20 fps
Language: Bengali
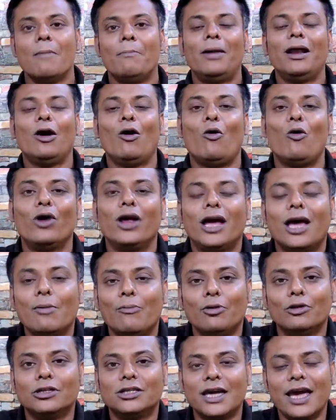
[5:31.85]
মানে অনেকে
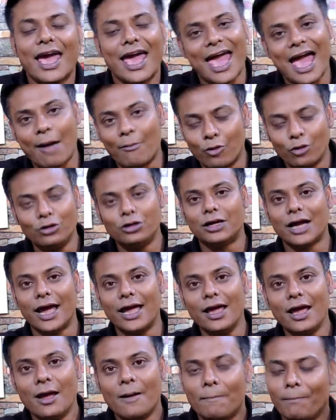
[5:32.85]
বলছে
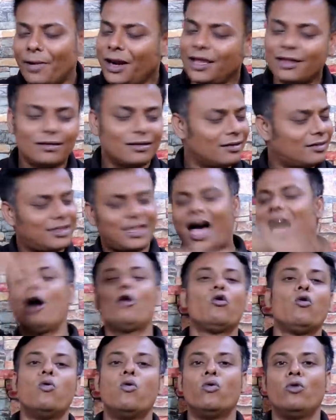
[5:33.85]
এমনটাই মানে
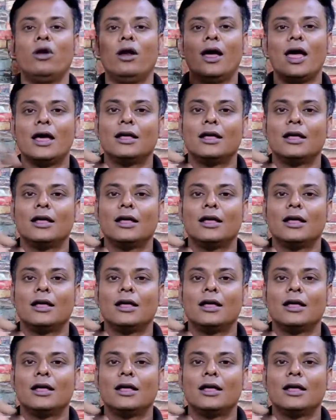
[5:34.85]
দারুণ